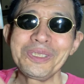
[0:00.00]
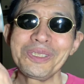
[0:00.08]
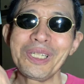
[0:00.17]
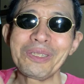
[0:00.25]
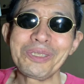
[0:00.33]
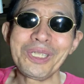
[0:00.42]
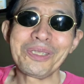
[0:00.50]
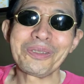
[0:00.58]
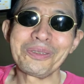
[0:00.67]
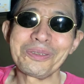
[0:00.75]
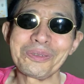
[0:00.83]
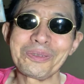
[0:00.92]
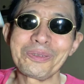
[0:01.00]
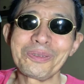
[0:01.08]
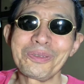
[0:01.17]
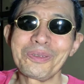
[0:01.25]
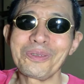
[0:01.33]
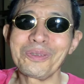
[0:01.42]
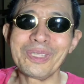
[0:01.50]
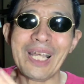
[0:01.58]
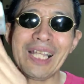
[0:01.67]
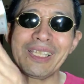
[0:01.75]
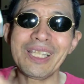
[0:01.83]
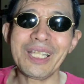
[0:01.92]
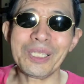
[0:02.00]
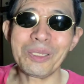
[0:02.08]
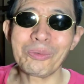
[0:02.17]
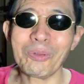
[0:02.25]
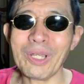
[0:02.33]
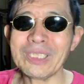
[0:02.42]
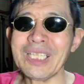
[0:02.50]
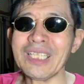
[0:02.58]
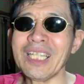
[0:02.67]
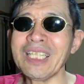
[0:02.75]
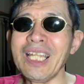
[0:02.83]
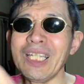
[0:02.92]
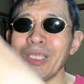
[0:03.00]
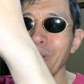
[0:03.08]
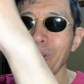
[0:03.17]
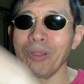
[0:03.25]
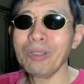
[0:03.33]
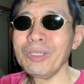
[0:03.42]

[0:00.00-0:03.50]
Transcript: う、ね、クリントンのこんなあってこっから先行けないと